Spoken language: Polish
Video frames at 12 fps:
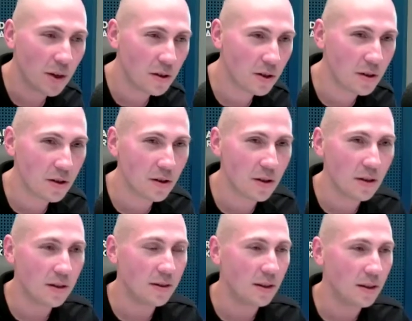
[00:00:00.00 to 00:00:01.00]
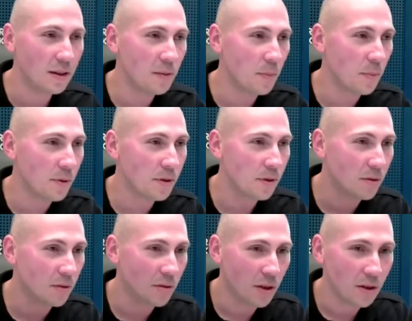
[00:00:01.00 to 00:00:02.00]
tłumaczenie się i setki po
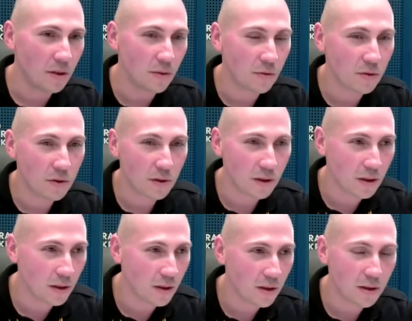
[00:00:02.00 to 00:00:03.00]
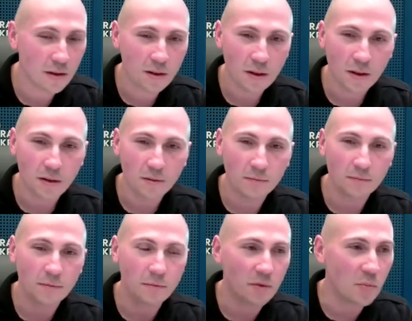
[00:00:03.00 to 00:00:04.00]
prostu różnych e,
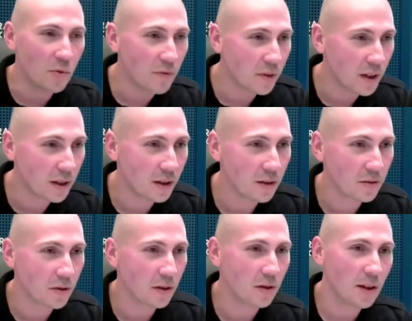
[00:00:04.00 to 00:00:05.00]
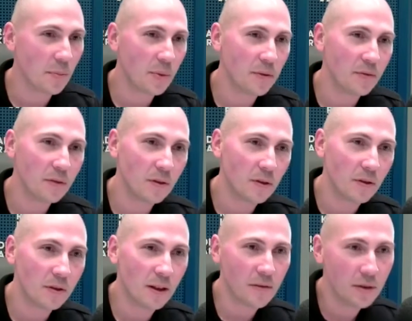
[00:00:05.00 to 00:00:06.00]
wymówek, że to na
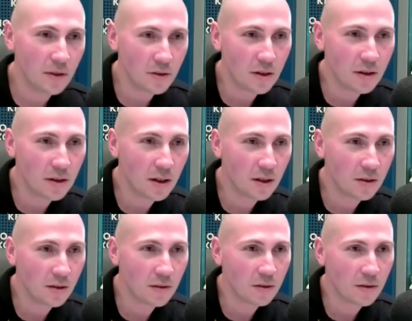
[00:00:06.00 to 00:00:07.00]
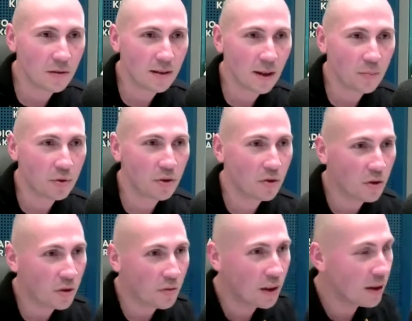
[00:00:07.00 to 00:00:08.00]
pewno, nawet jeżeli ja, to, to za
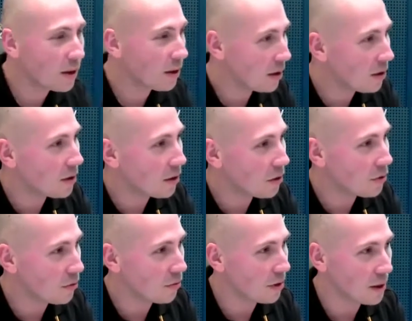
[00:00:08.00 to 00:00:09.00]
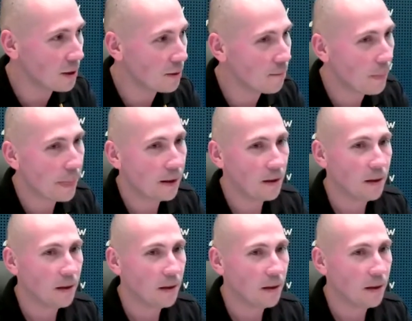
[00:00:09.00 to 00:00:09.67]
przyczyną jednak tego kogoś drugiego.